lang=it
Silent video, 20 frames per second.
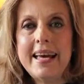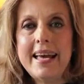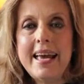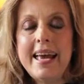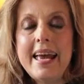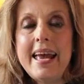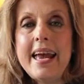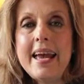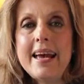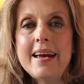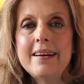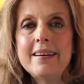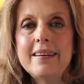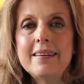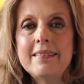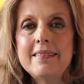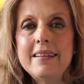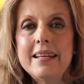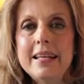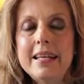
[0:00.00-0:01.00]
e
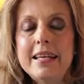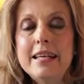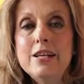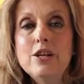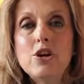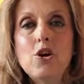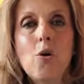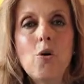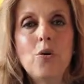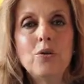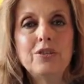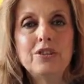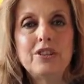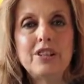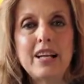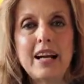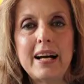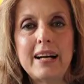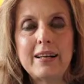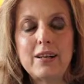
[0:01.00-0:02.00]

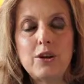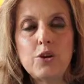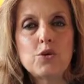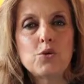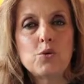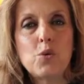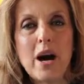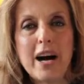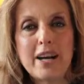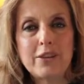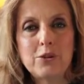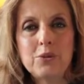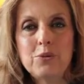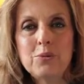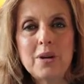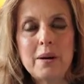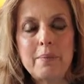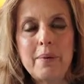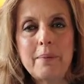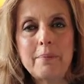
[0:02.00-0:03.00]
incontra lo sguardo
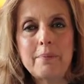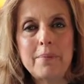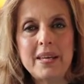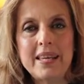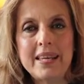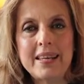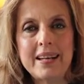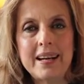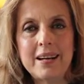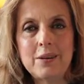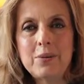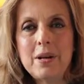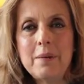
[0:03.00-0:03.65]
di una bambina,